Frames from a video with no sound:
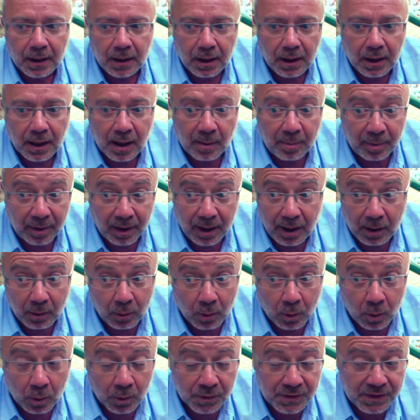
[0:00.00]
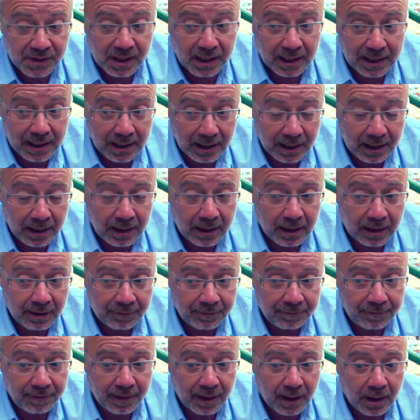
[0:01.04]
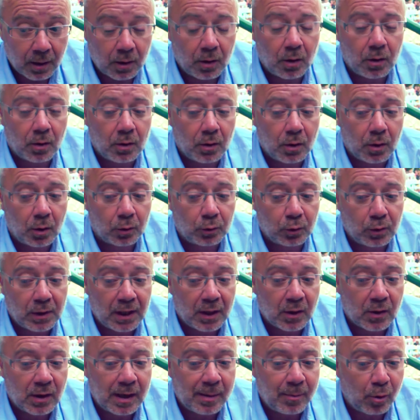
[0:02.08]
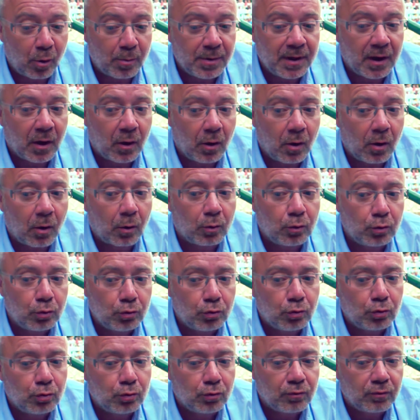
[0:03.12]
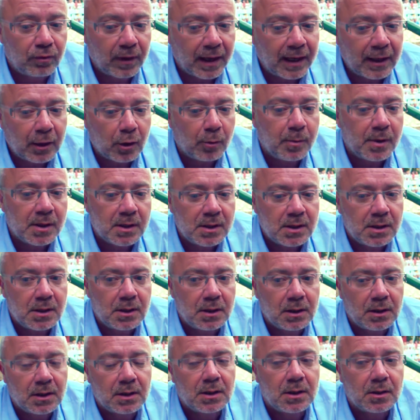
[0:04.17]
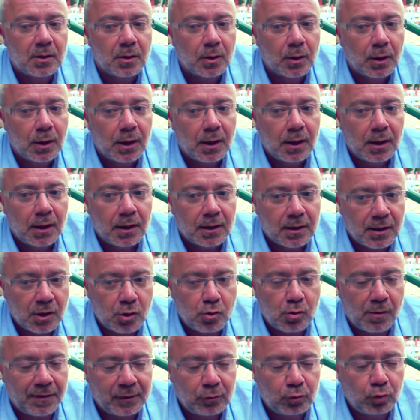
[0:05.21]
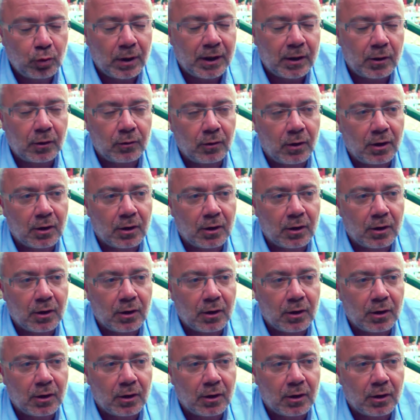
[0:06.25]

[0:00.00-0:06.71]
Et après, on s'est attelé à faire, euh, en tout cas dans la première heure, une, vraie comédie qui, euh, qui joue avec tous les codes de